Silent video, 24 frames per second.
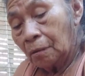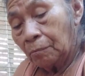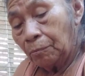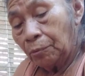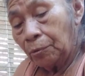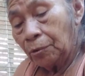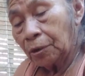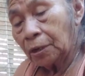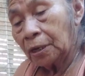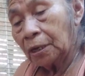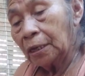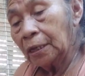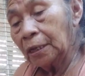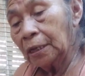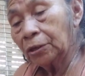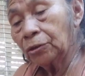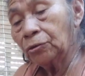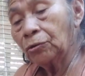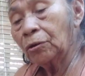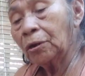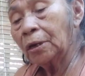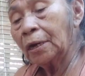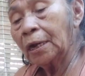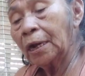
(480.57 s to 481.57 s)
Porque de
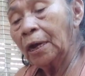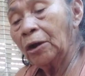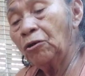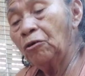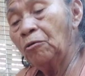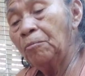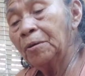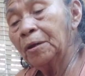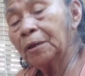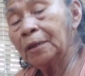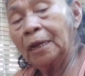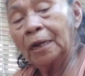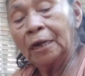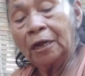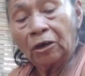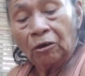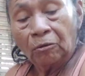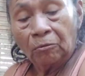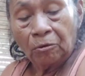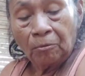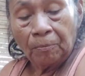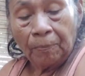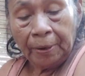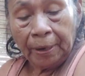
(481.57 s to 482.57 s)
estos caragos me sale
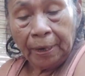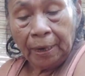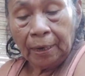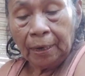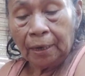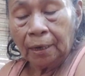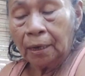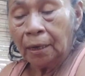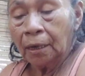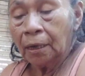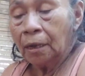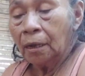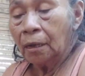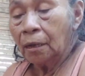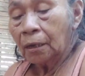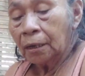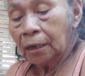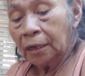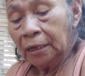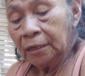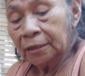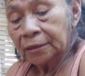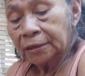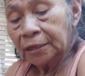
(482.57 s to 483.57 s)
como para
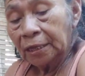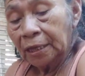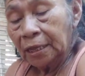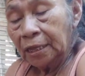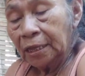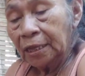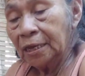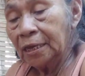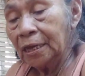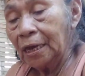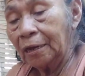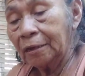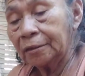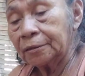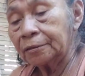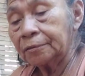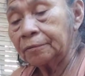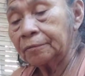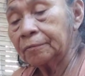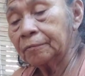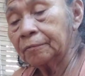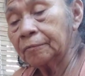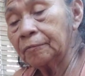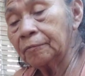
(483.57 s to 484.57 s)
15 días
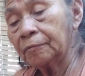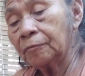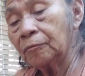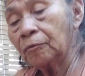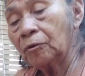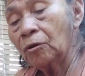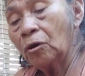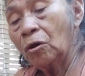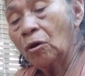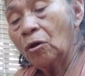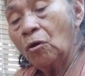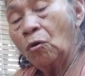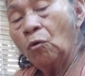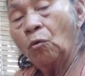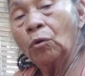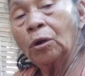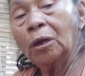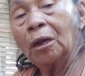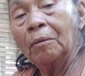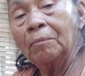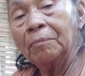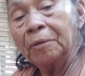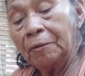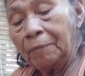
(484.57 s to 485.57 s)

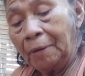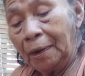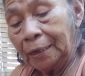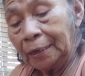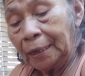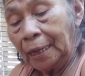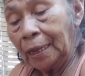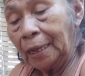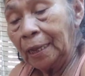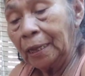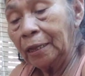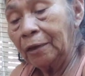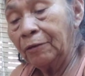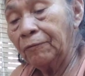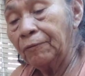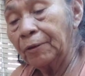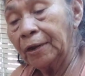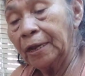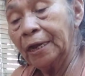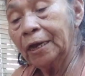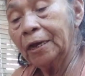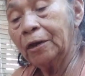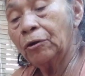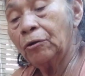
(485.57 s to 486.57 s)
una mi baldada de
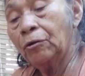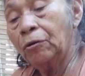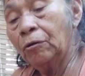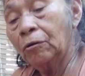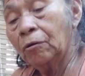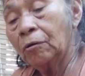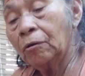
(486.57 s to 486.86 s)
fresco,